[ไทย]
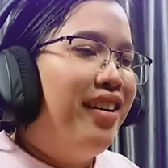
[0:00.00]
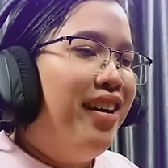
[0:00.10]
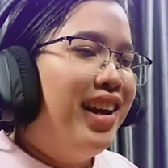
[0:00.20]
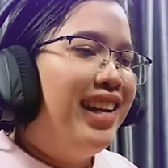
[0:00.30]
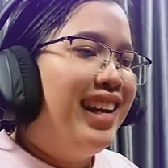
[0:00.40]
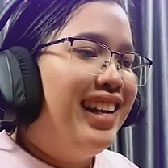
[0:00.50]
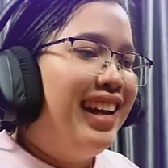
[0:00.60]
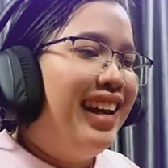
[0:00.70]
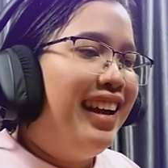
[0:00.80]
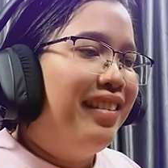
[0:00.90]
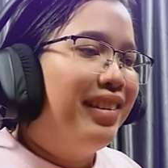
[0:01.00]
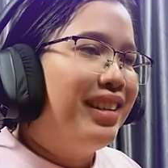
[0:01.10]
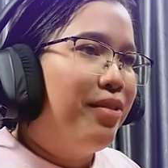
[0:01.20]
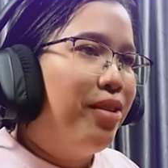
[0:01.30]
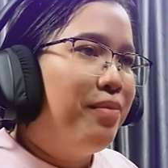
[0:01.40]
ค้อนนั่นเอง
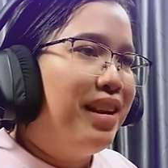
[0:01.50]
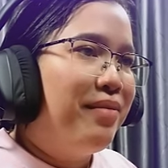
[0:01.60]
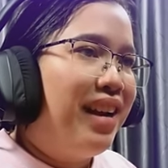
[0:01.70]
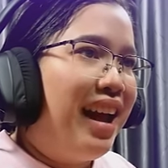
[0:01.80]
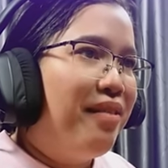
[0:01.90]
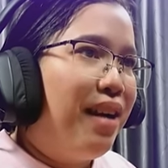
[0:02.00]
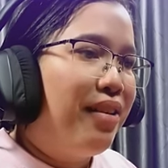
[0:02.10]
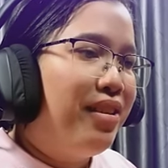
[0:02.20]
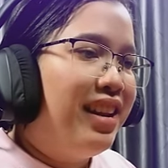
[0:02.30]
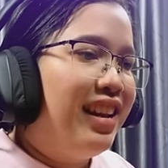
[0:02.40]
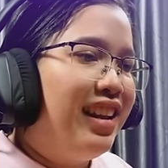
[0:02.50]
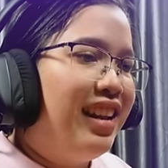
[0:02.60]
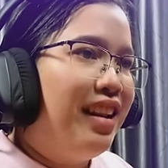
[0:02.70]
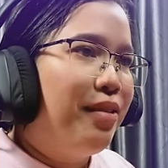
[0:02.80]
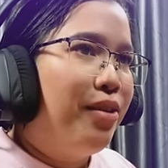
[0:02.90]
เจ้าค้อนไม่ทำอะไรวางก้อนหิน
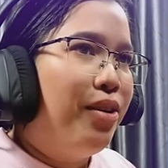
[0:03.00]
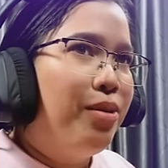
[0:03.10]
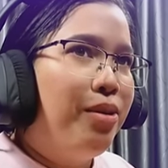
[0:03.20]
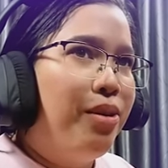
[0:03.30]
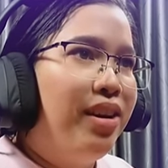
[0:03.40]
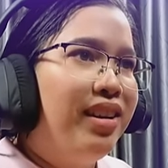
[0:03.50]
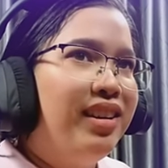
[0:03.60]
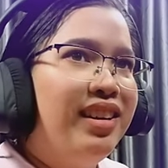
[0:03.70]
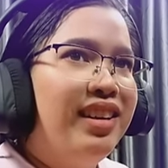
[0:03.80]
นี้แล้วเคาะด้วยค้อน